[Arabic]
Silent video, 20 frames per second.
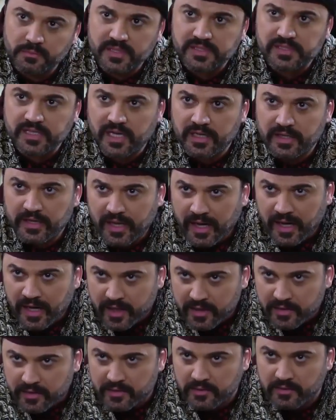بس اهل
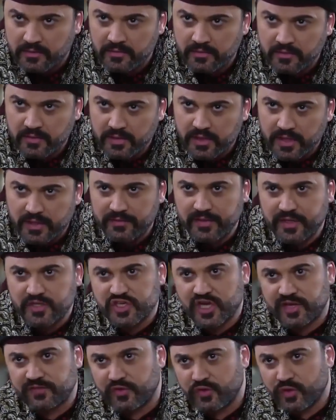الحاره هن اللي
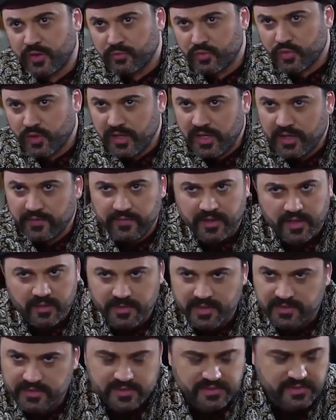شايفينه عم يروح لعند على
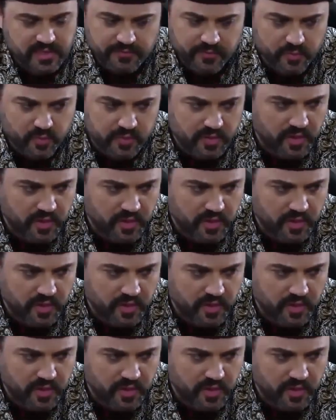البيت استغفر